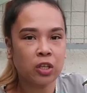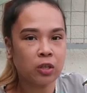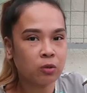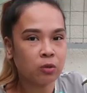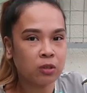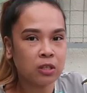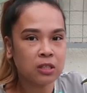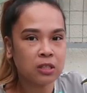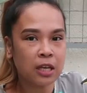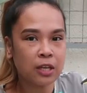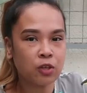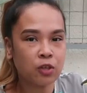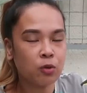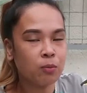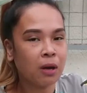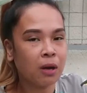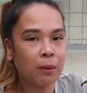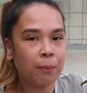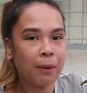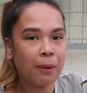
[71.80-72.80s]
Share ko din sa inyo
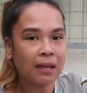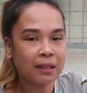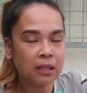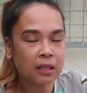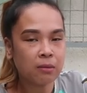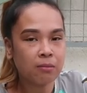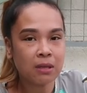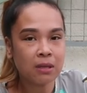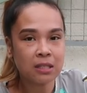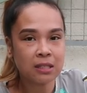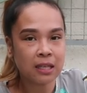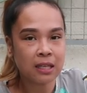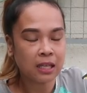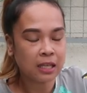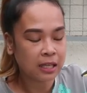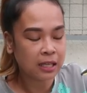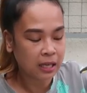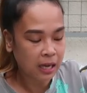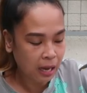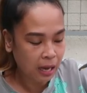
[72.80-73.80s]
yung mga potting mix na
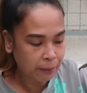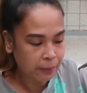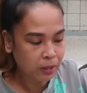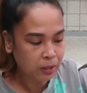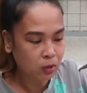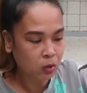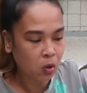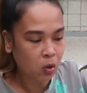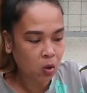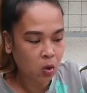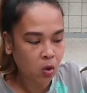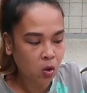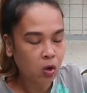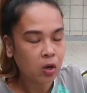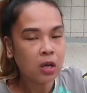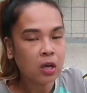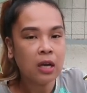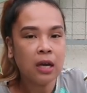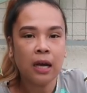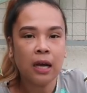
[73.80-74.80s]
ginagamit ko,
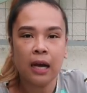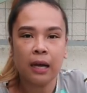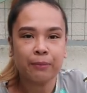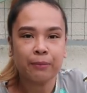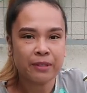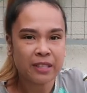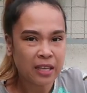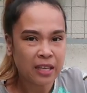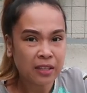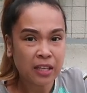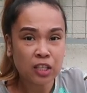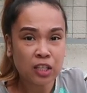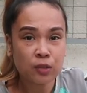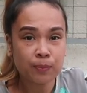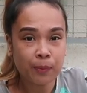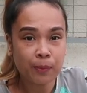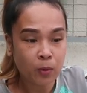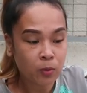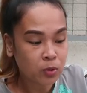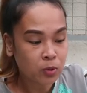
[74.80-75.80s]
um, sun
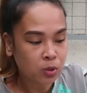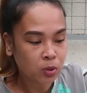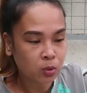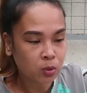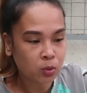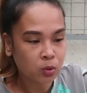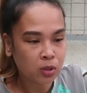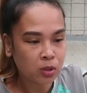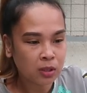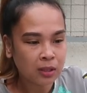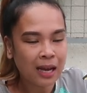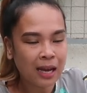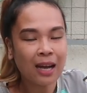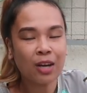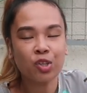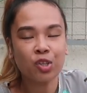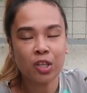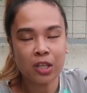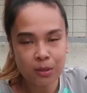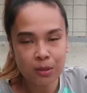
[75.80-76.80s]
exposure.
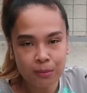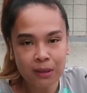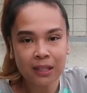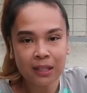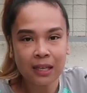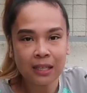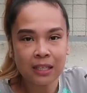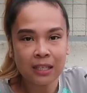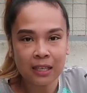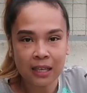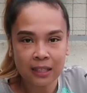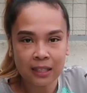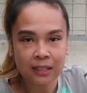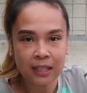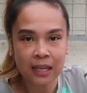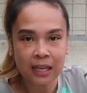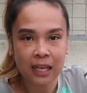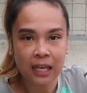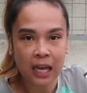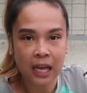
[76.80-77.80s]
Actually, madali lang
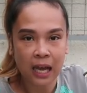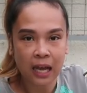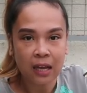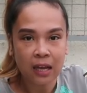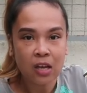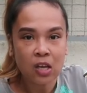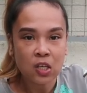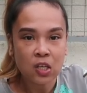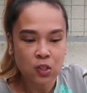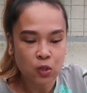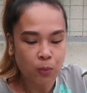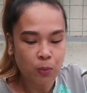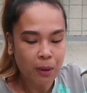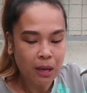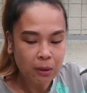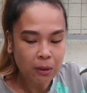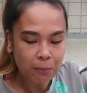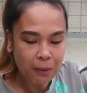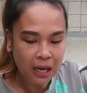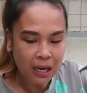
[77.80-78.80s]
talaga. So,
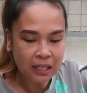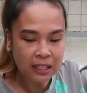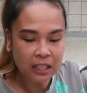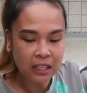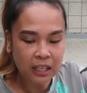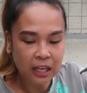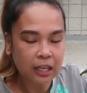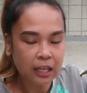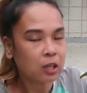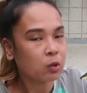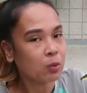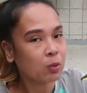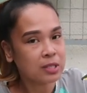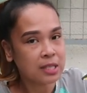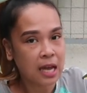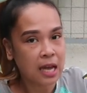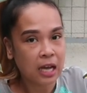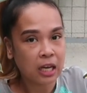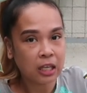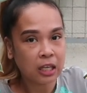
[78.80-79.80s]
may mga
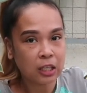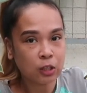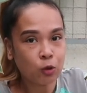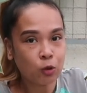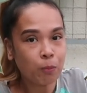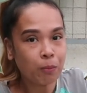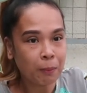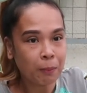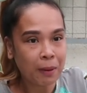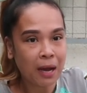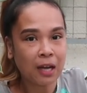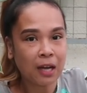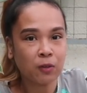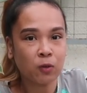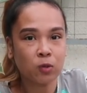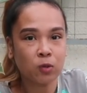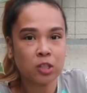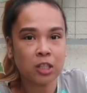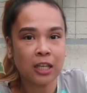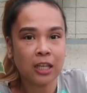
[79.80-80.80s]
nagre-request sa akin kung
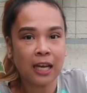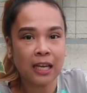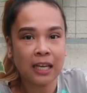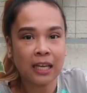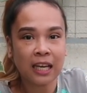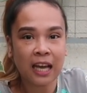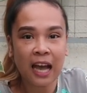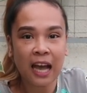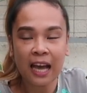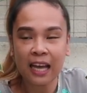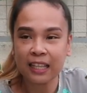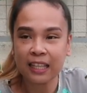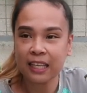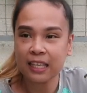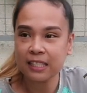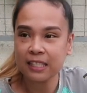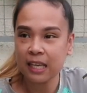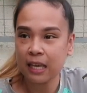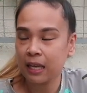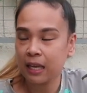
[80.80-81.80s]
paano ko sila alagaan
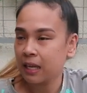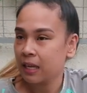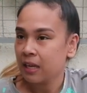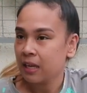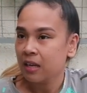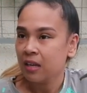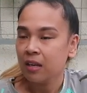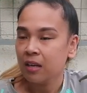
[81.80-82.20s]
kasi